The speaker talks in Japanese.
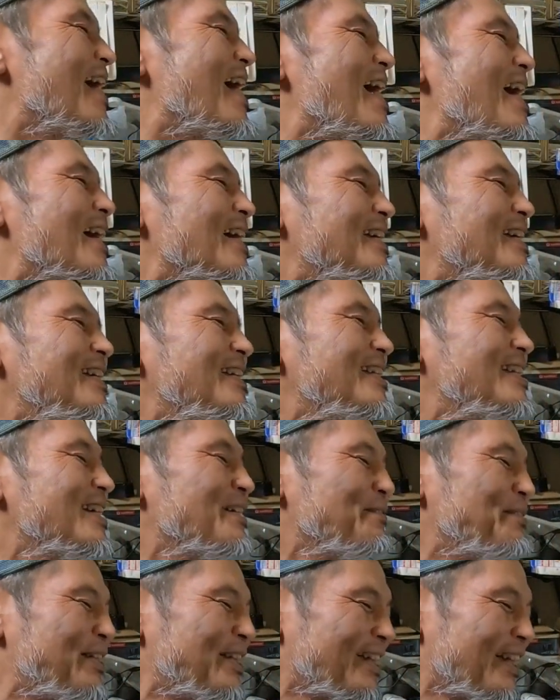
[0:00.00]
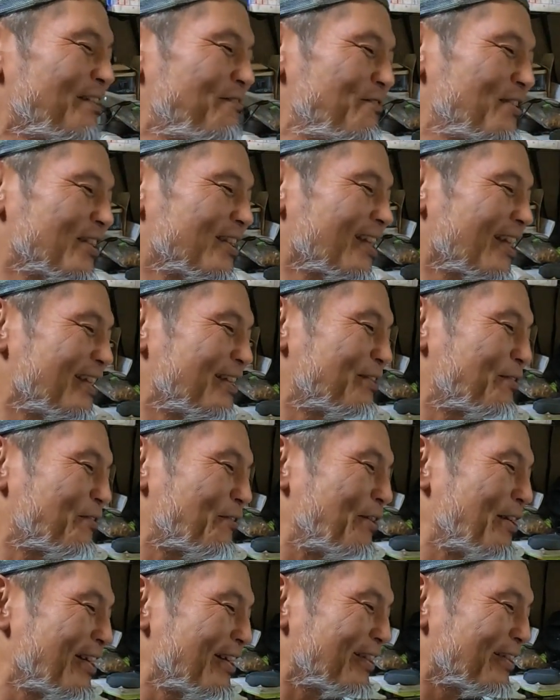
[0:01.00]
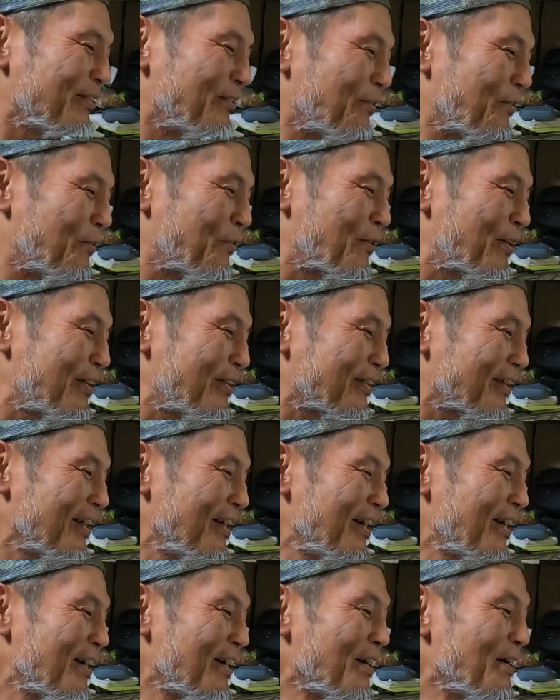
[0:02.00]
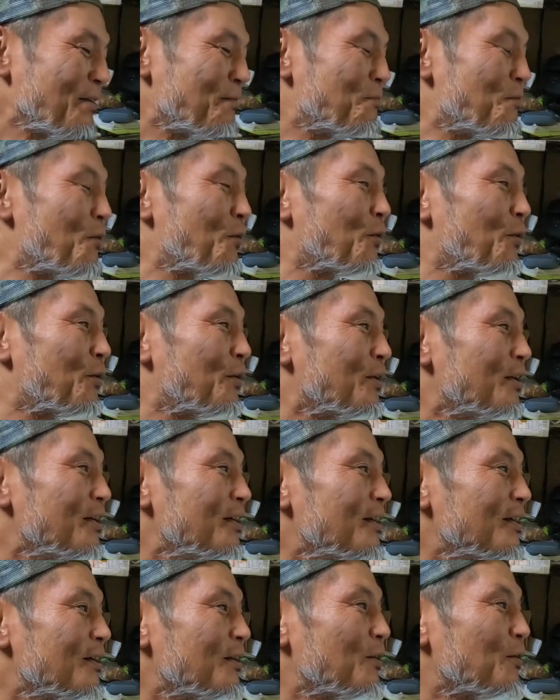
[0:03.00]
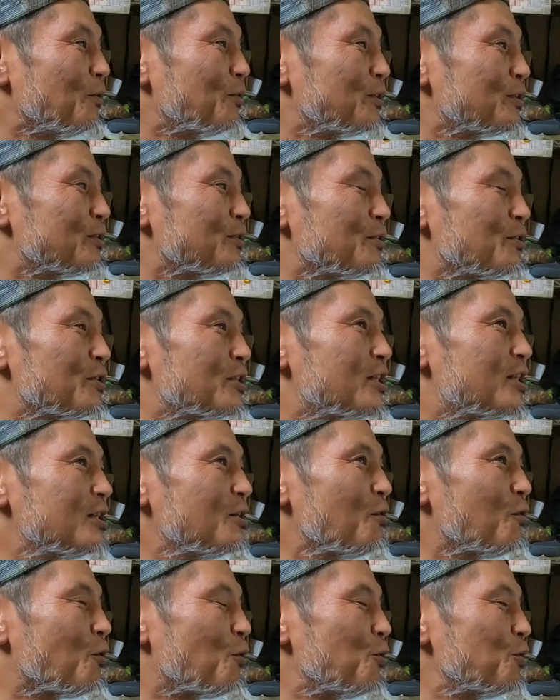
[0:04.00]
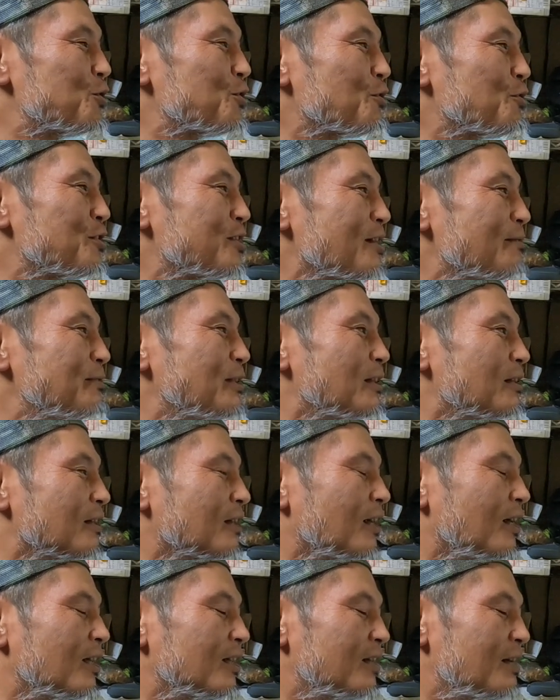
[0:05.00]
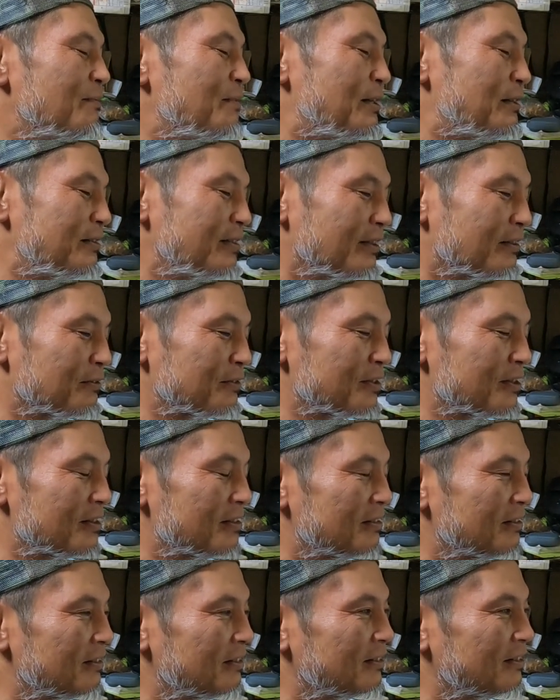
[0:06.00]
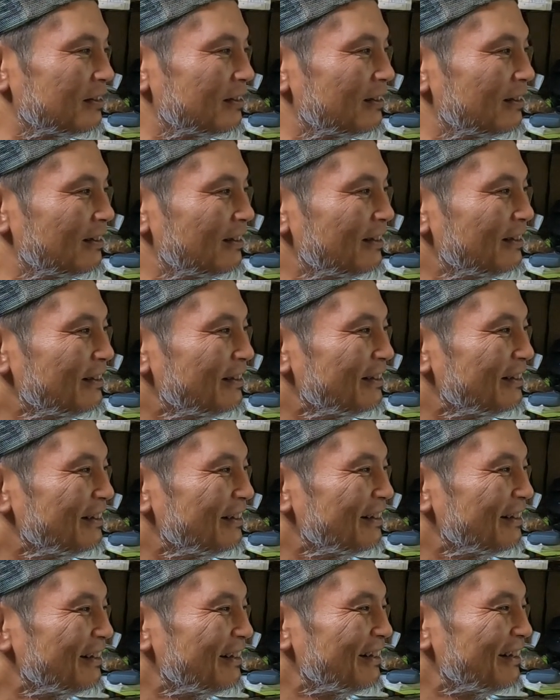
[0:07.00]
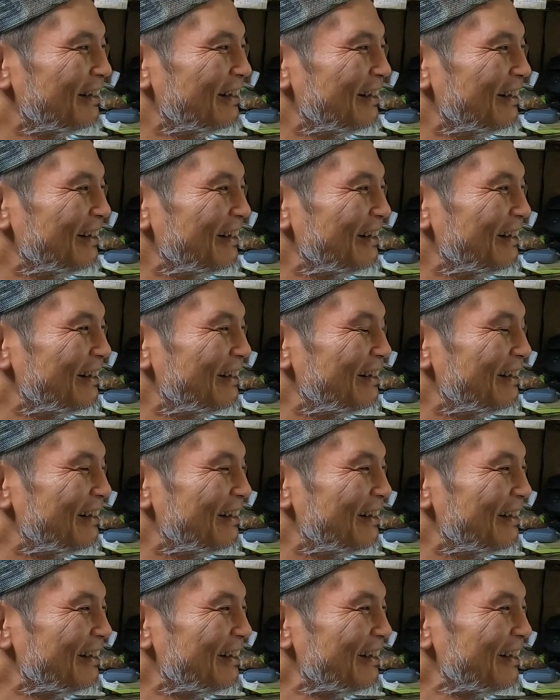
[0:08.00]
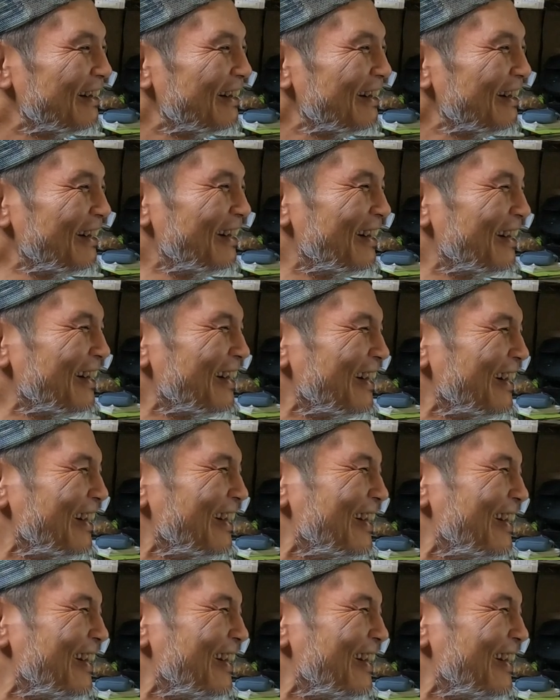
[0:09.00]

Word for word: アギジャビさんは最高やけど、俺、もう、俺それ死後硬直したみたいに固まるやろ、絶対。もう YouTube 界が一回あ